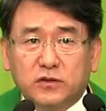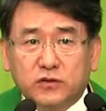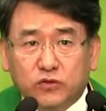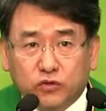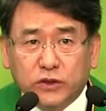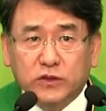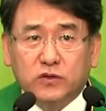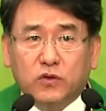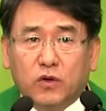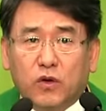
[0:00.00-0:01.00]

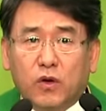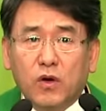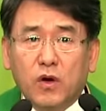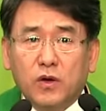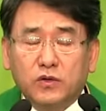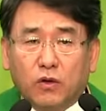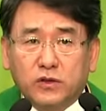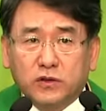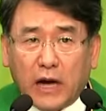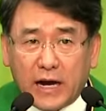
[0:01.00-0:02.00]
누리고 또 그
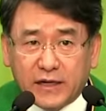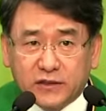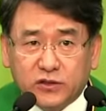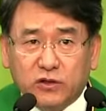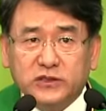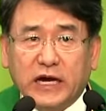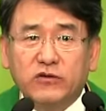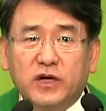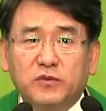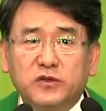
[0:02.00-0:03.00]
안에서
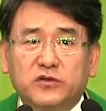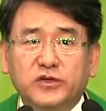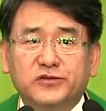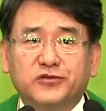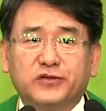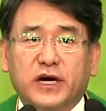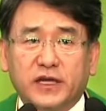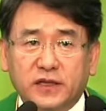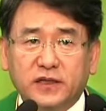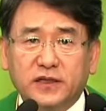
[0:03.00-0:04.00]
자유함을 누릴 수가
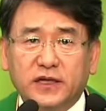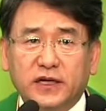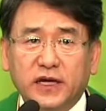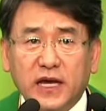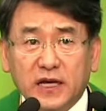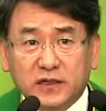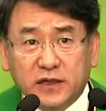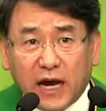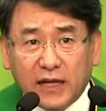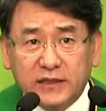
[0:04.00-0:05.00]
있는데 그
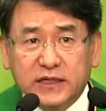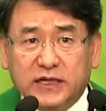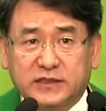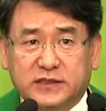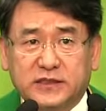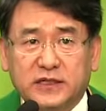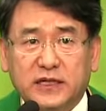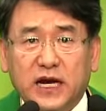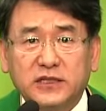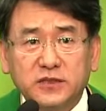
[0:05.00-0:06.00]
한 가지
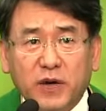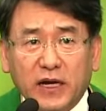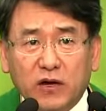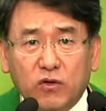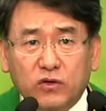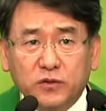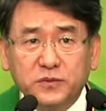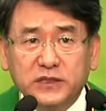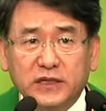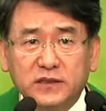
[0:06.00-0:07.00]
하지 말라고
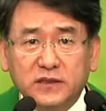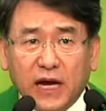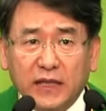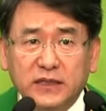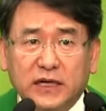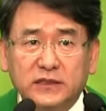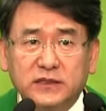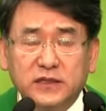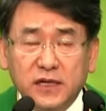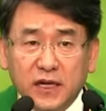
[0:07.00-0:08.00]
금지한 그 한
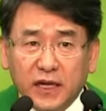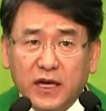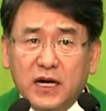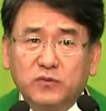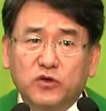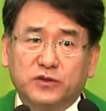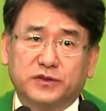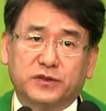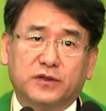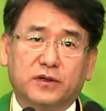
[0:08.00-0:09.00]
가지를
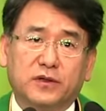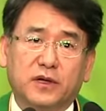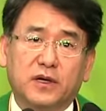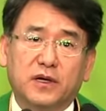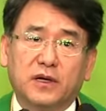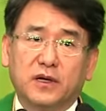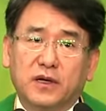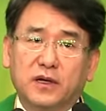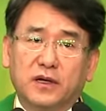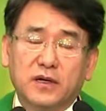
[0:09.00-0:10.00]
행함으로써
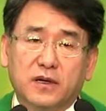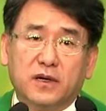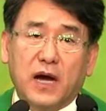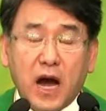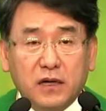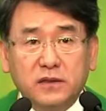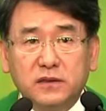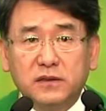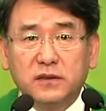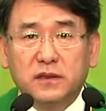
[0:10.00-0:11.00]

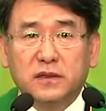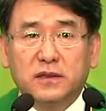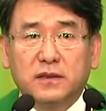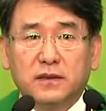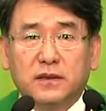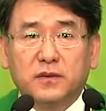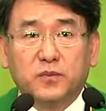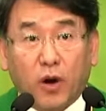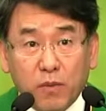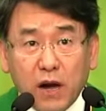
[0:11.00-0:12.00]
악을
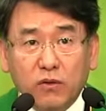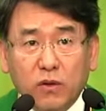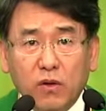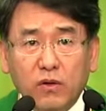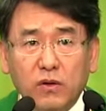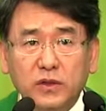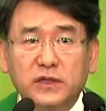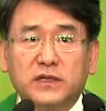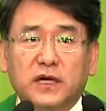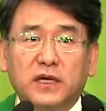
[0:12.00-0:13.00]
범하고 이
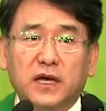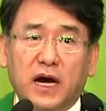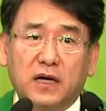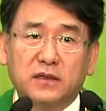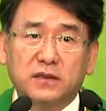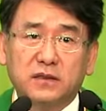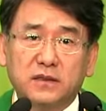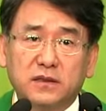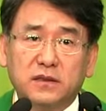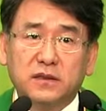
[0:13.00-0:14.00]
땅에
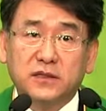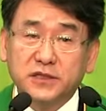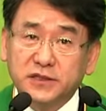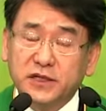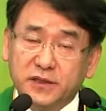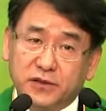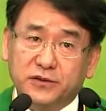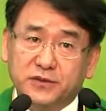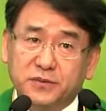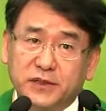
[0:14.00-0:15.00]
악을 끼치게
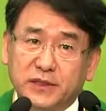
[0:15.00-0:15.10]
되었습니다.